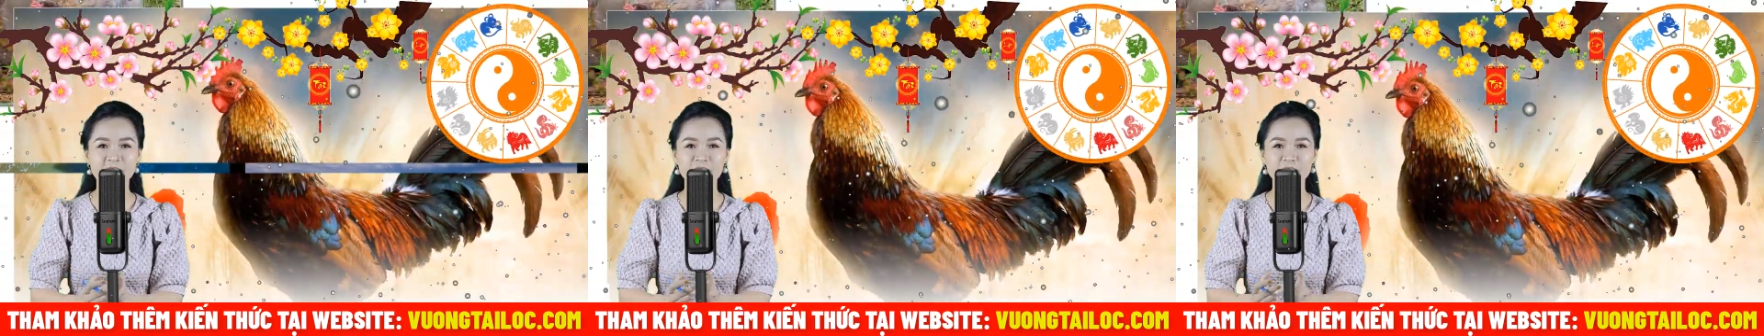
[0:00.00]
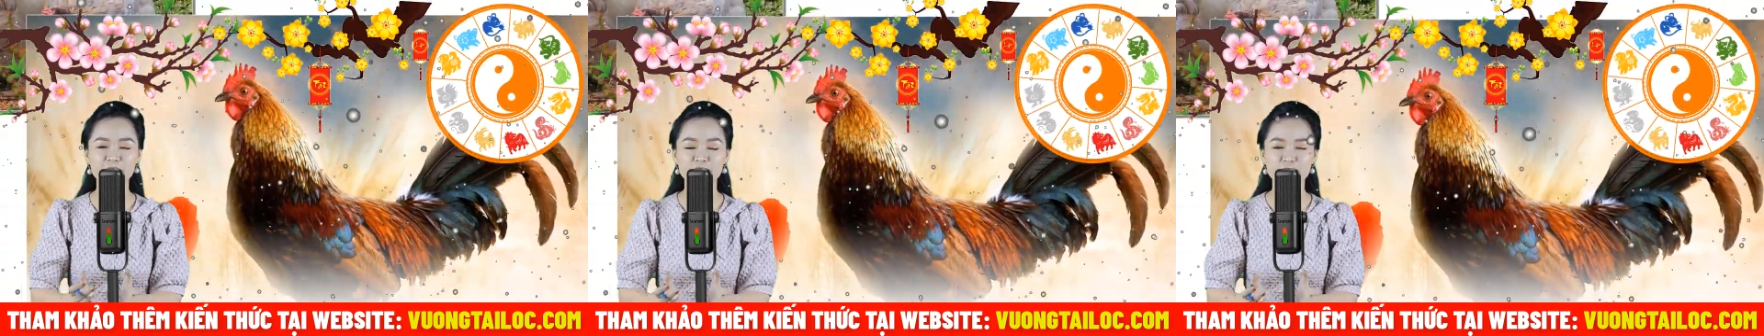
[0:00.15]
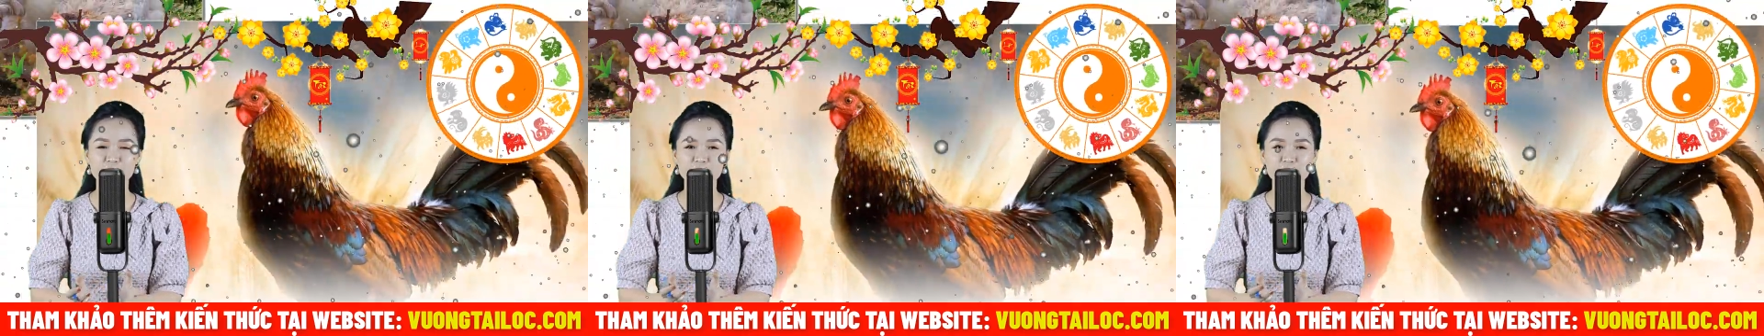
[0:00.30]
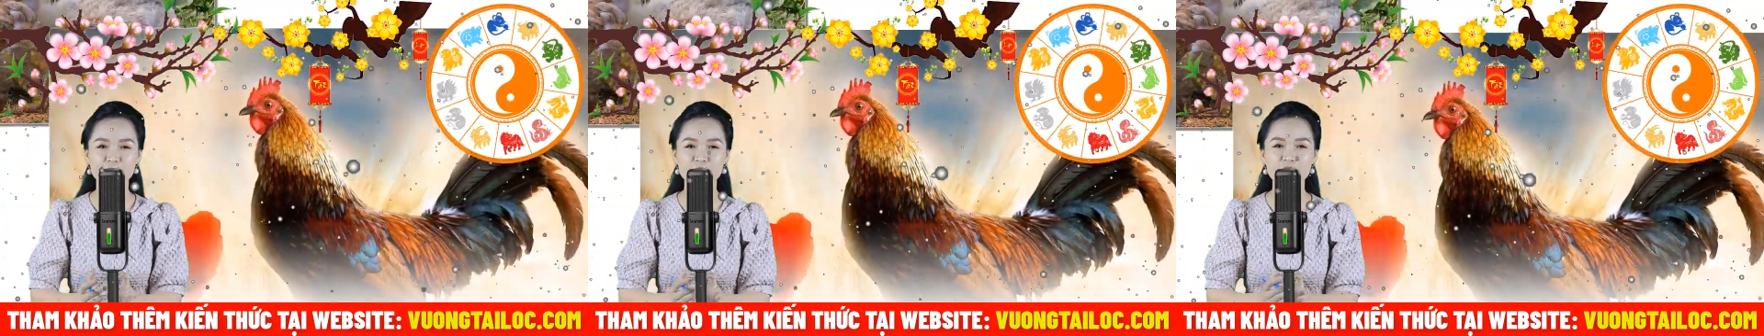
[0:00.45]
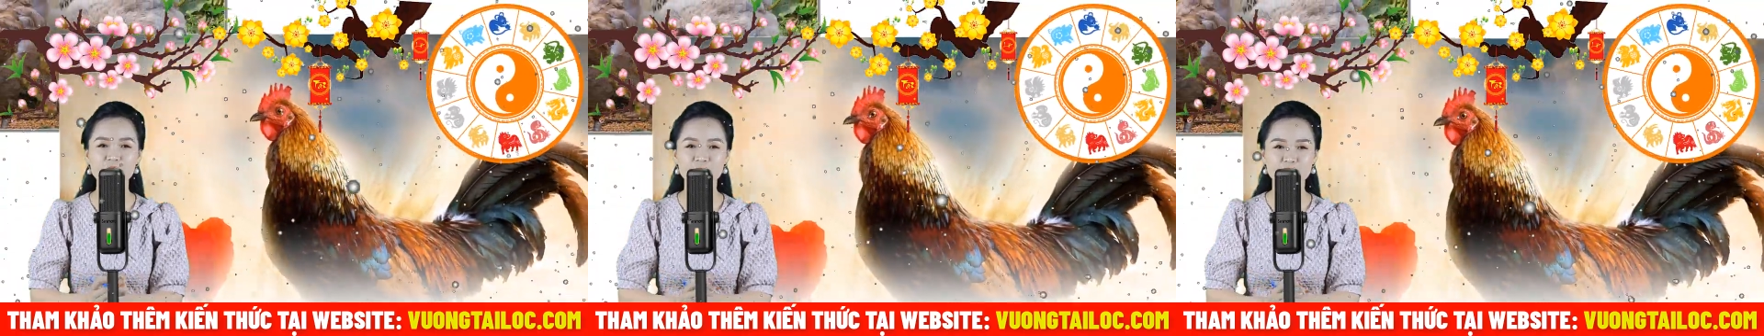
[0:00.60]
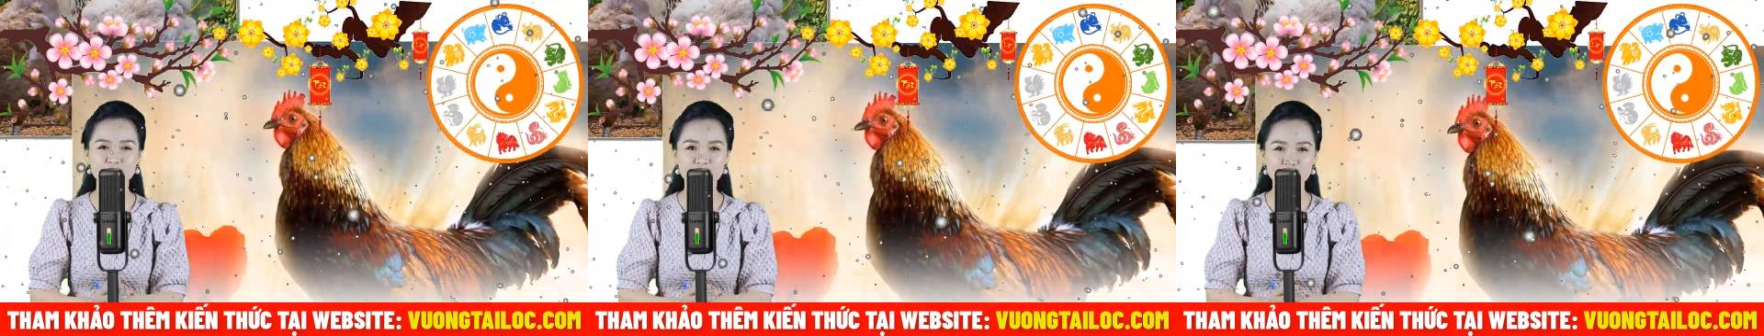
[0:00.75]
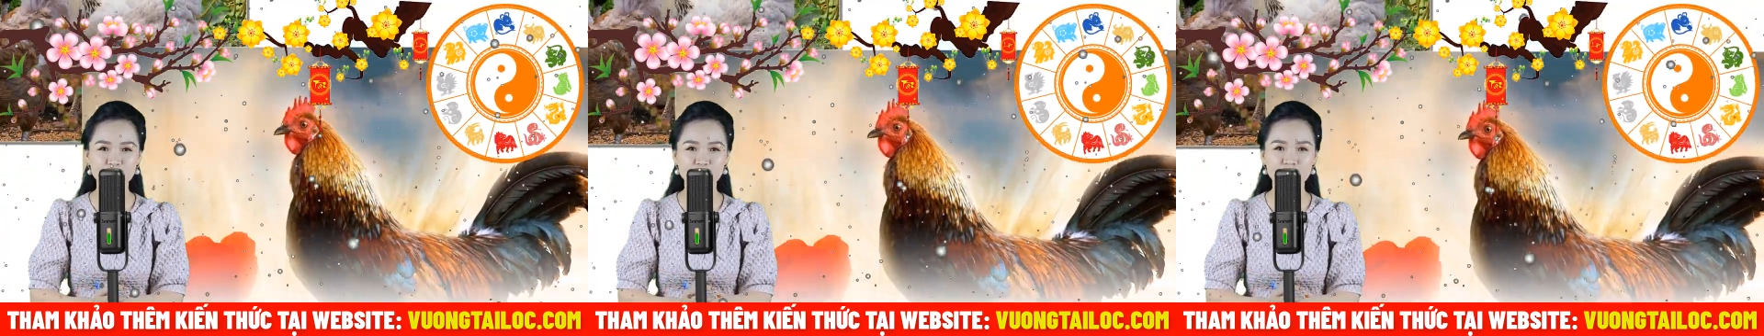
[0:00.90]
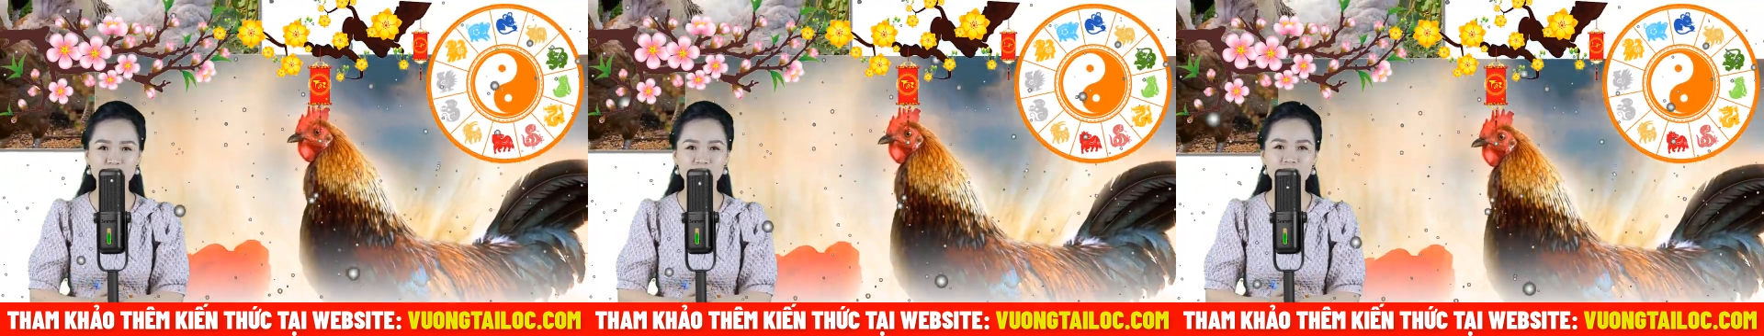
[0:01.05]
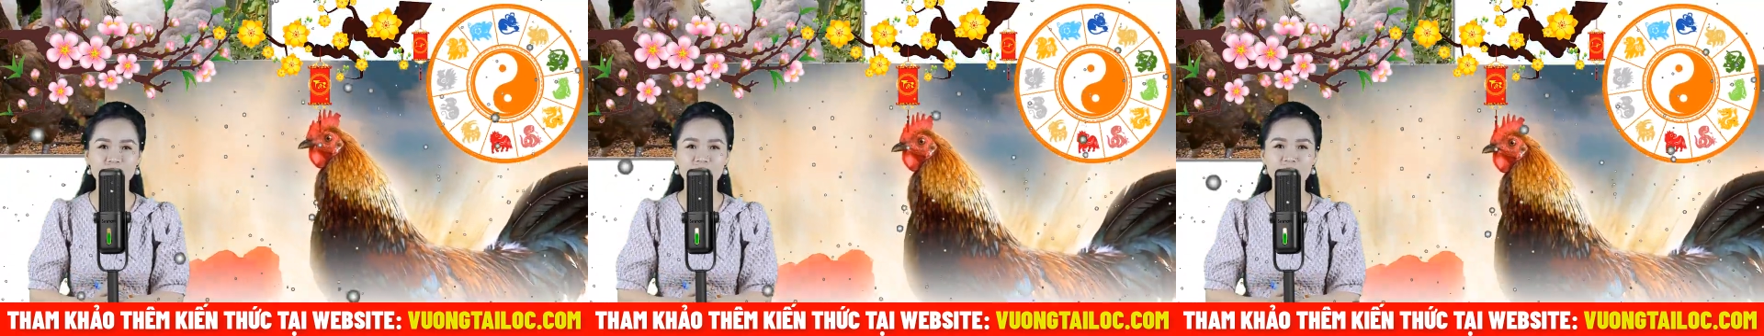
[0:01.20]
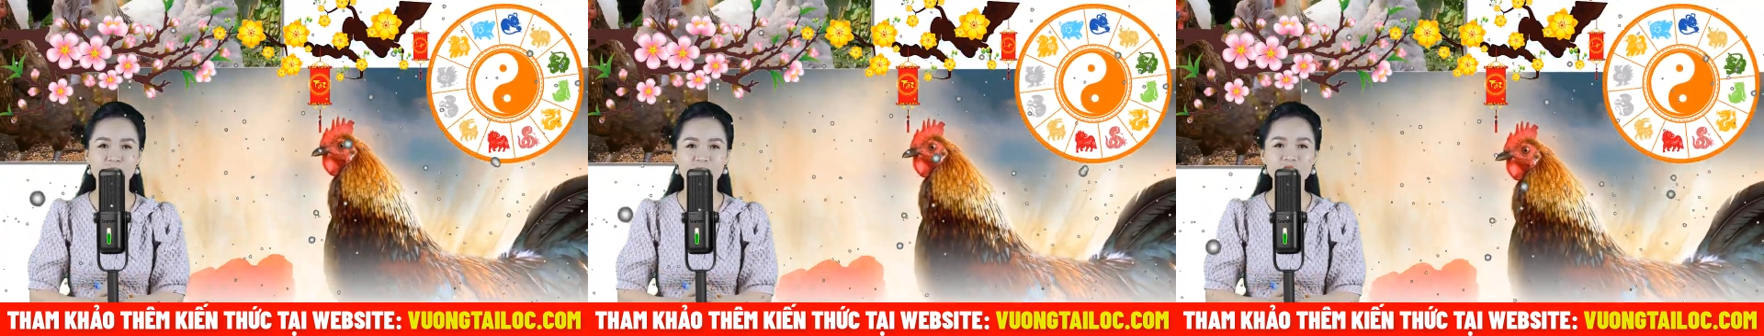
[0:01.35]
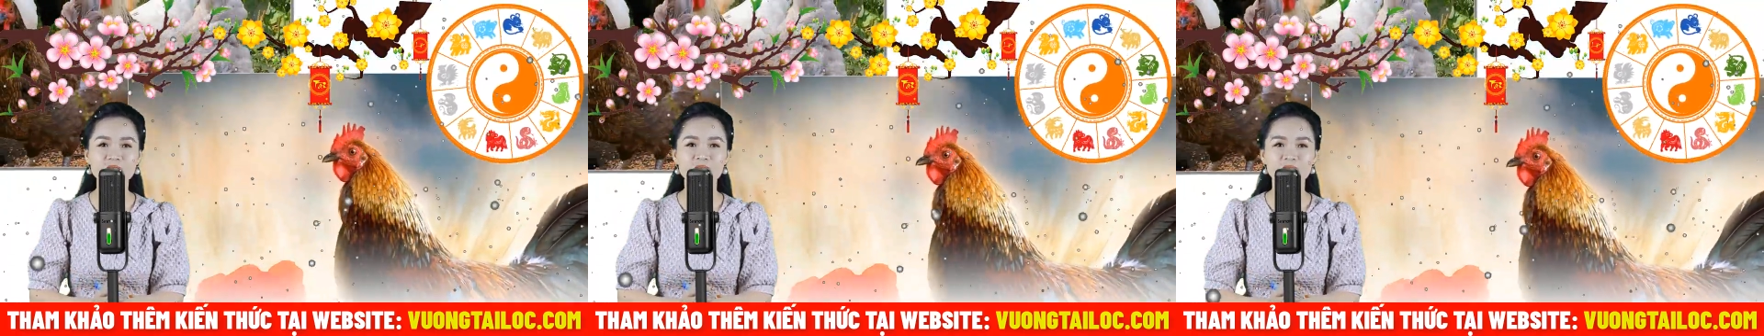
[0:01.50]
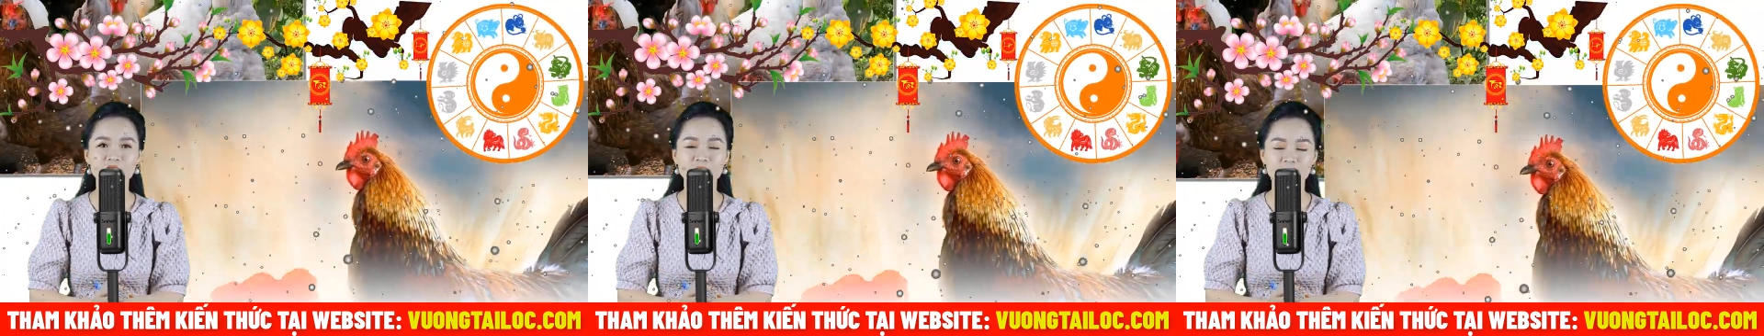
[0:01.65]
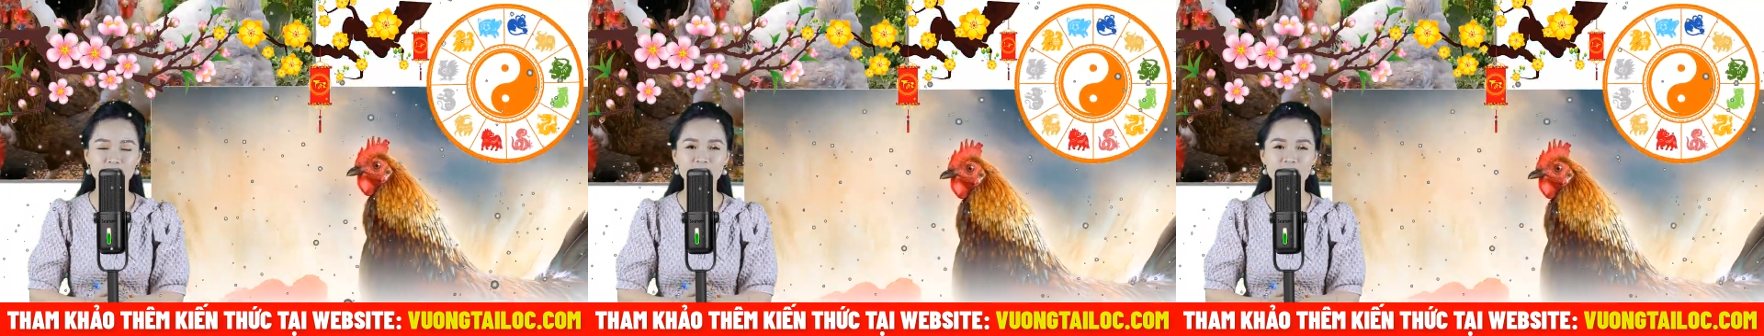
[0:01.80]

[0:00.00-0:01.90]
Không để các bạn đợi lâu hơn nữa,